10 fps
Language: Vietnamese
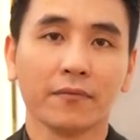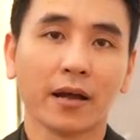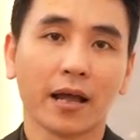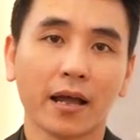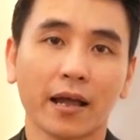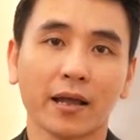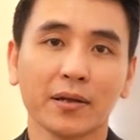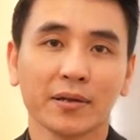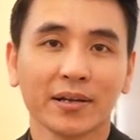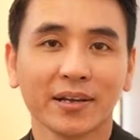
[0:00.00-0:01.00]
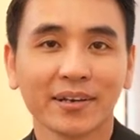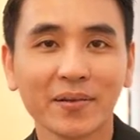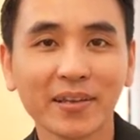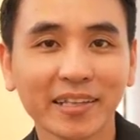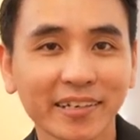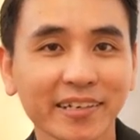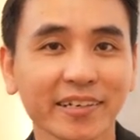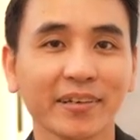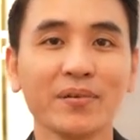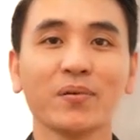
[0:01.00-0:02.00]
Và nếu như thương,
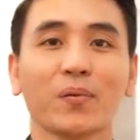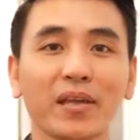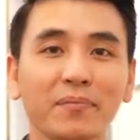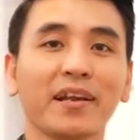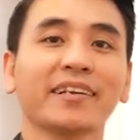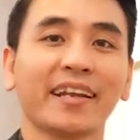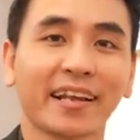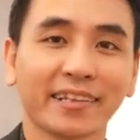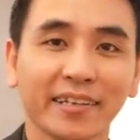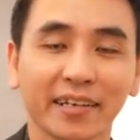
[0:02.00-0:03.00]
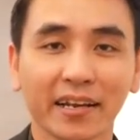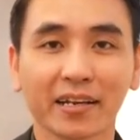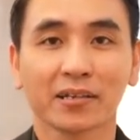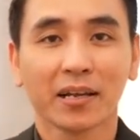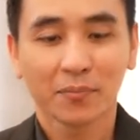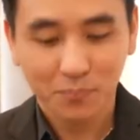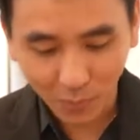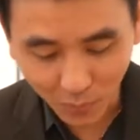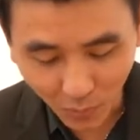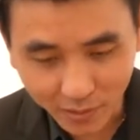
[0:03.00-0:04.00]
yêu, quý, mến Kỳ Lân thì Kỳ Lân
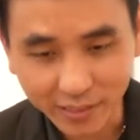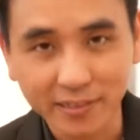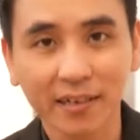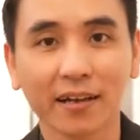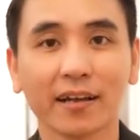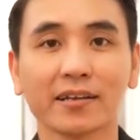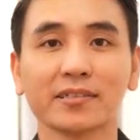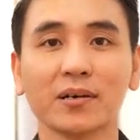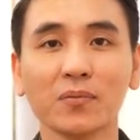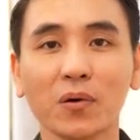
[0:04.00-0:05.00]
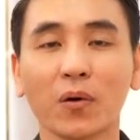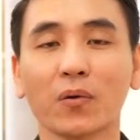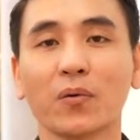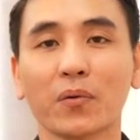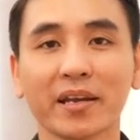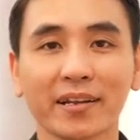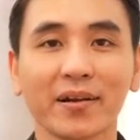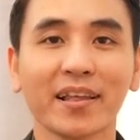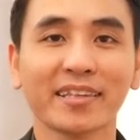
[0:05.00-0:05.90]
mong muốn được sự ủng hộ của quý khách, đó